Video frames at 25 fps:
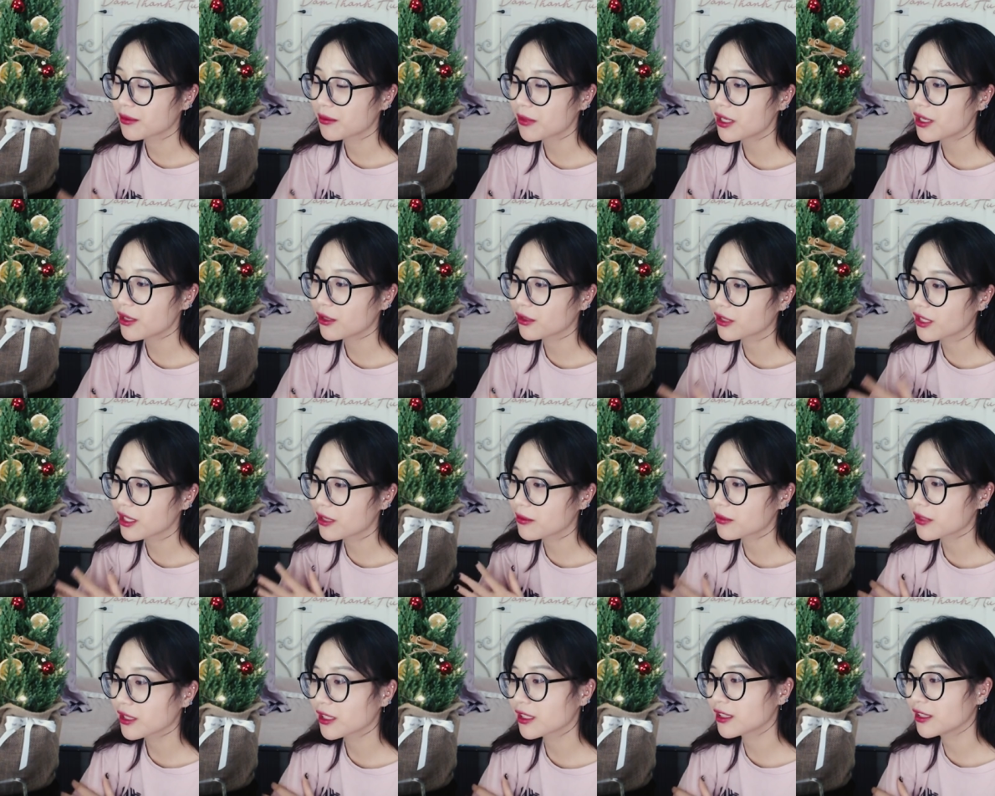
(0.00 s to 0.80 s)
bắt đầu
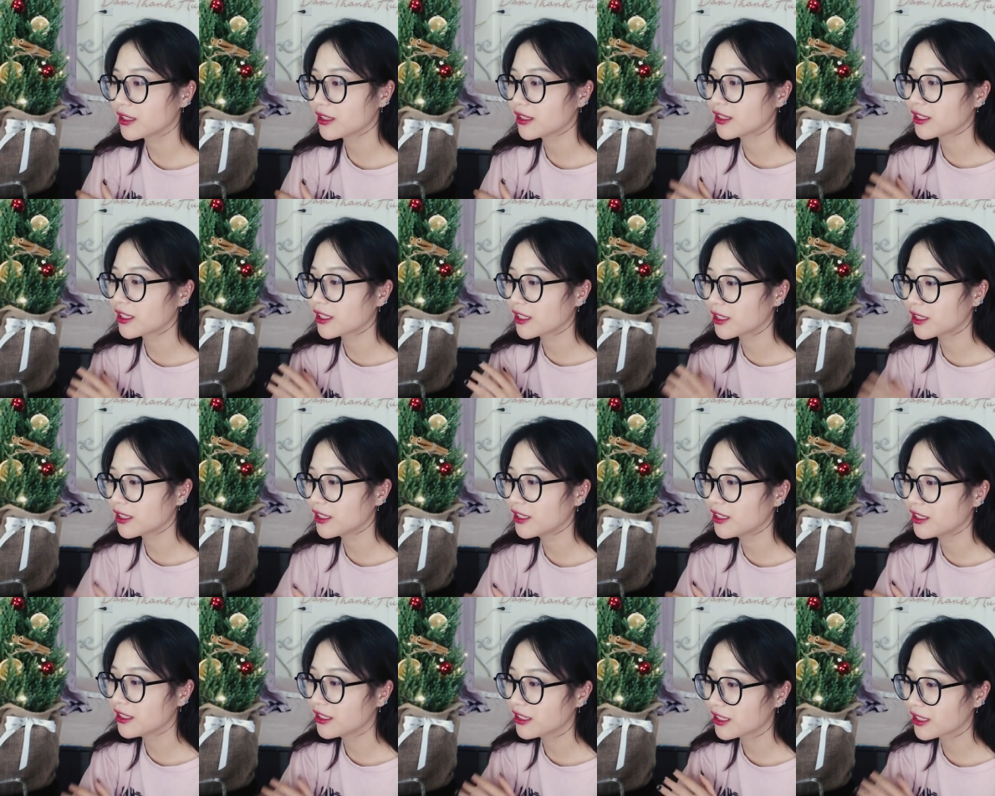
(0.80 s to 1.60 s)
tìm được ờ,
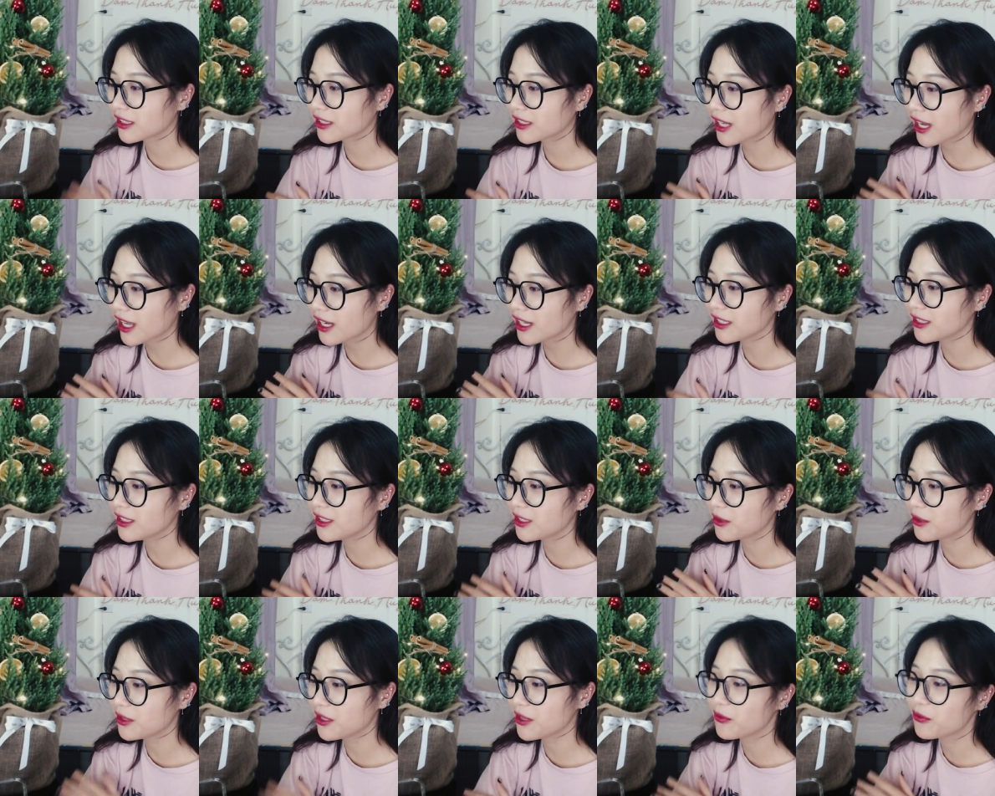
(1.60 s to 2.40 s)
khá là
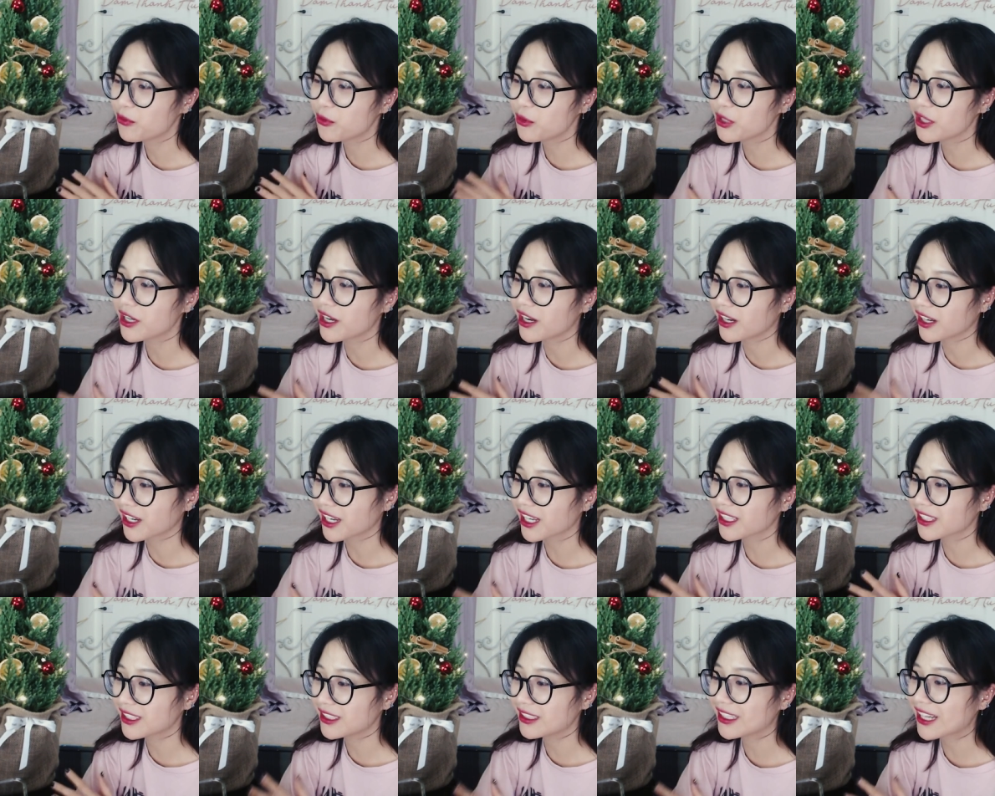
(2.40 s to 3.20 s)
nhiều niềm vui ở
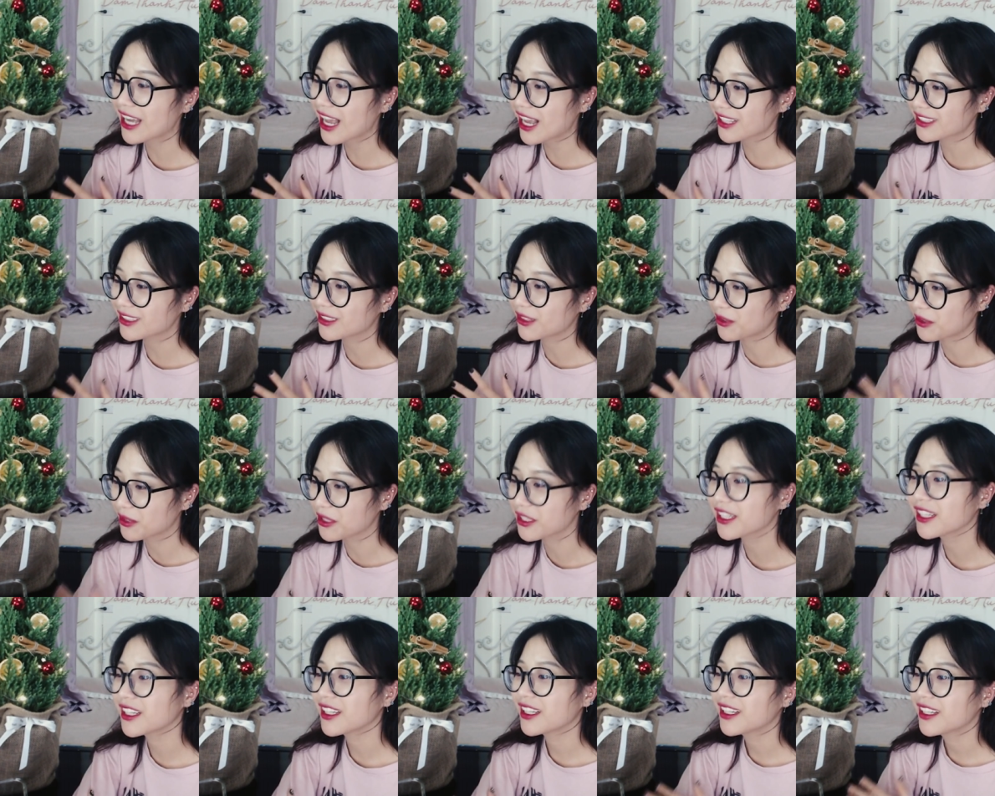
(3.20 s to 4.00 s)
các thứ khác rồi
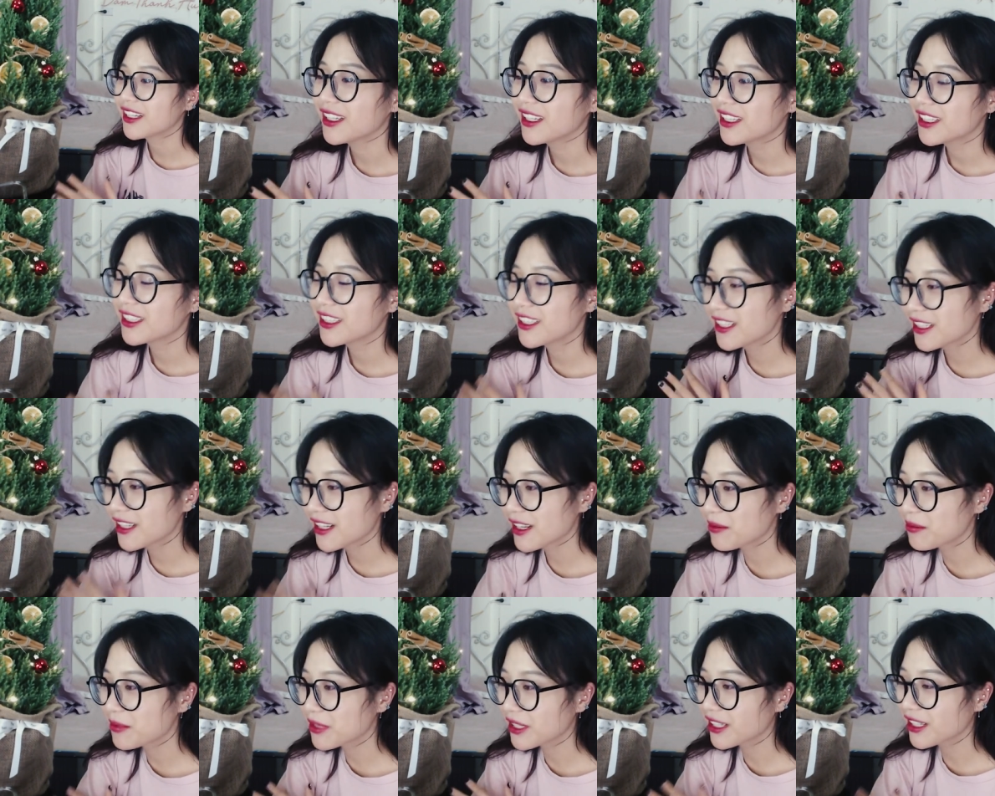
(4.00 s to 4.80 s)
nên
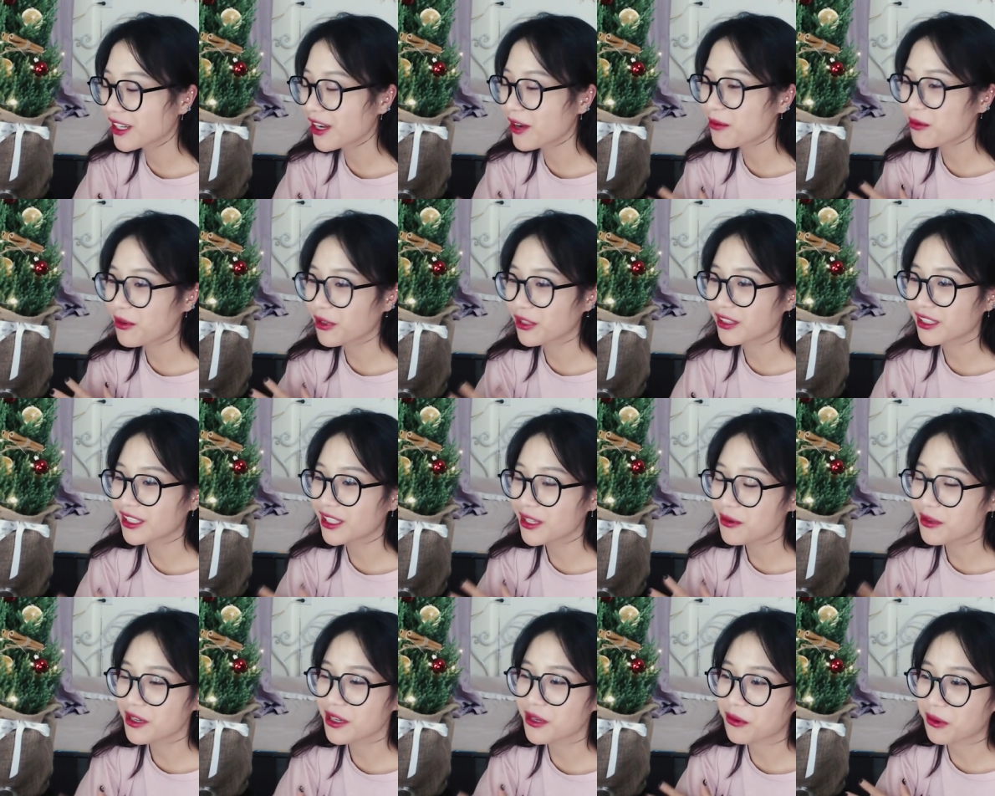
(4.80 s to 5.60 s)
là mình không còn
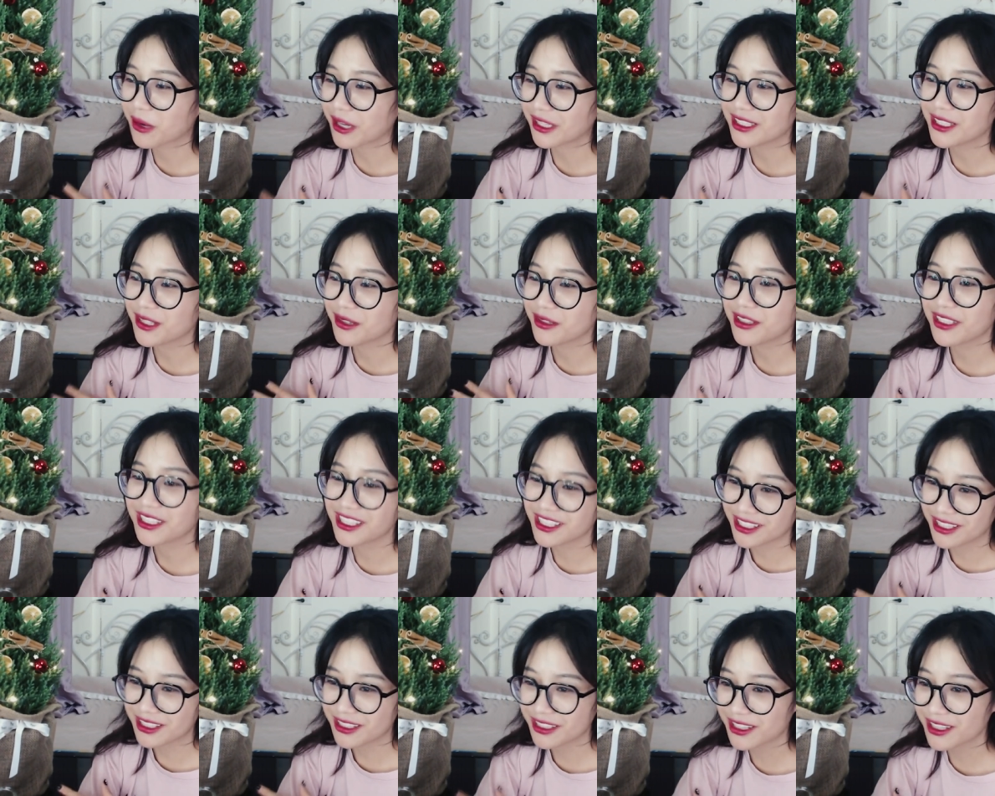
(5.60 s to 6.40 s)
tiêu cực quá nhiều như
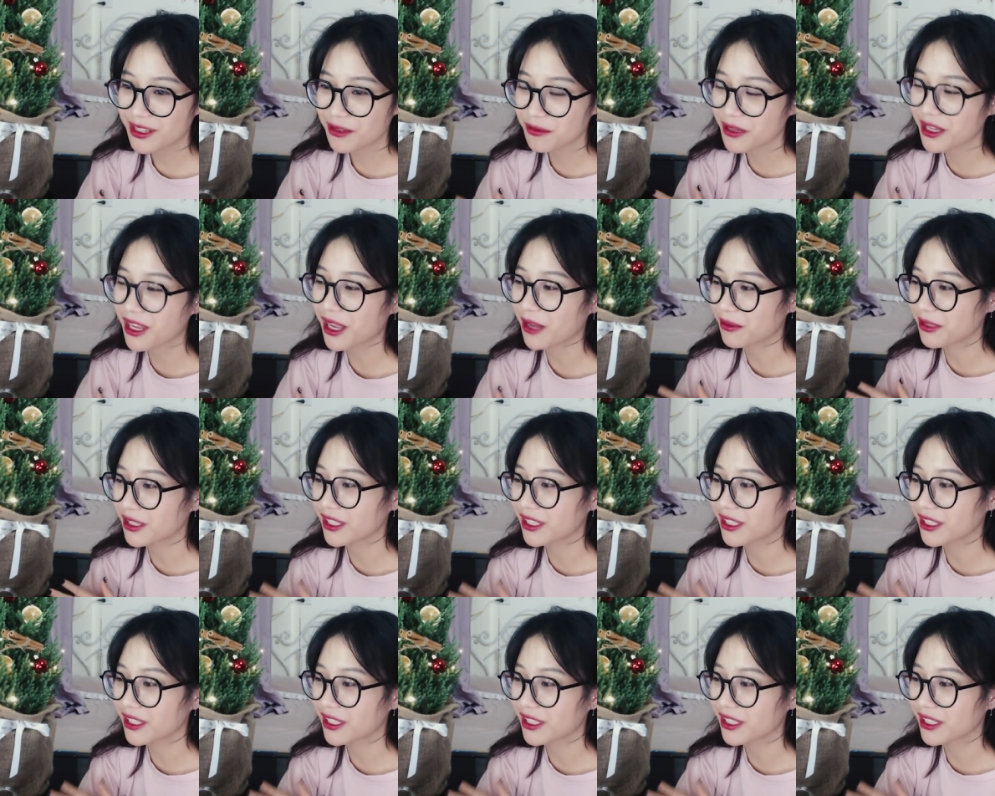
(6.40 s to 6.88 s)
trước nữa mình cảm thấy